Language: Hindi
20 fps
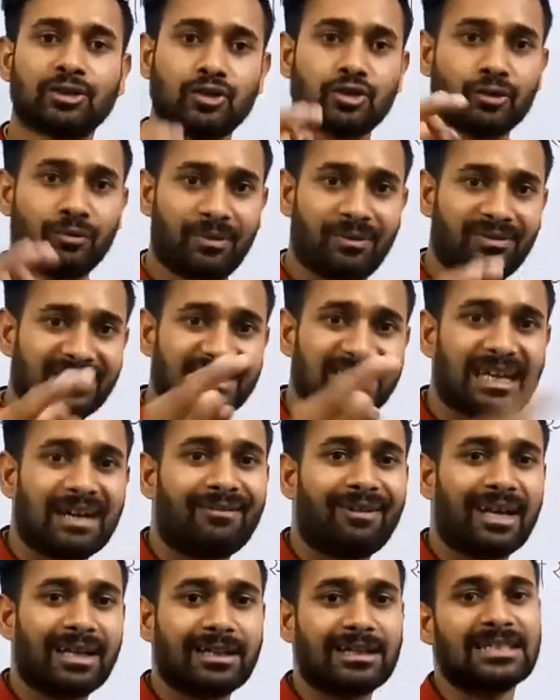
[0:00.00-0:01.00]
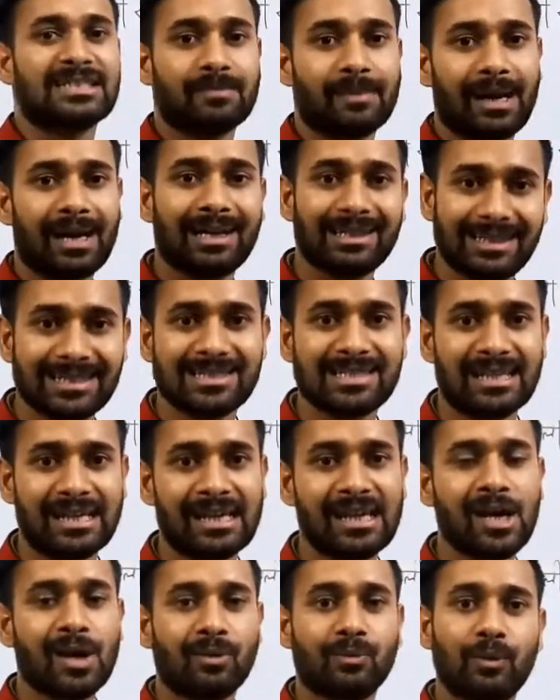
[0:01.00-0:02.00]
तो जो विविधता वाली किस्में हैं देसी
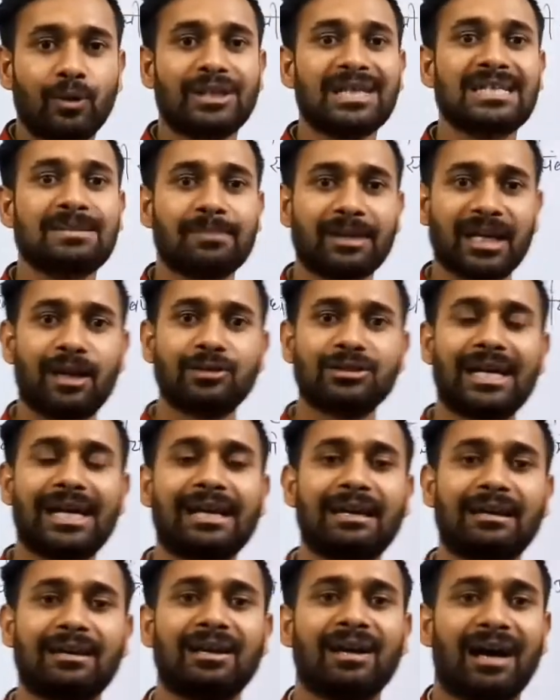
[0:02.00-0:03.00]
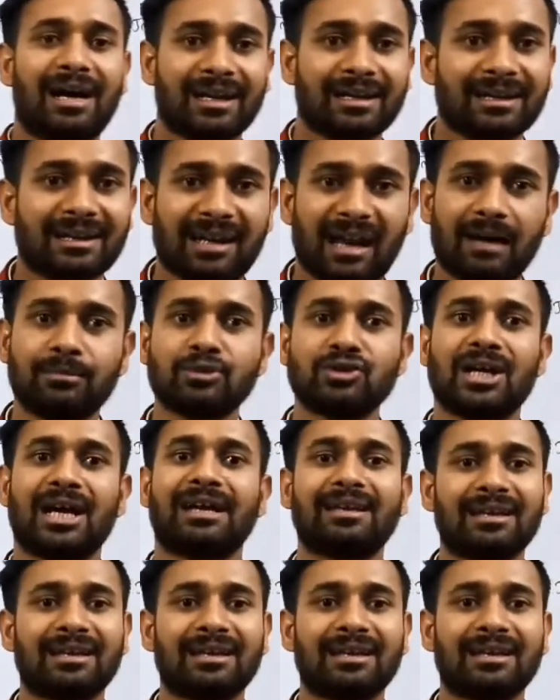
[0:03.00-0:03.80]
वो किस्में क्या हो जाएगी अरे खराब हो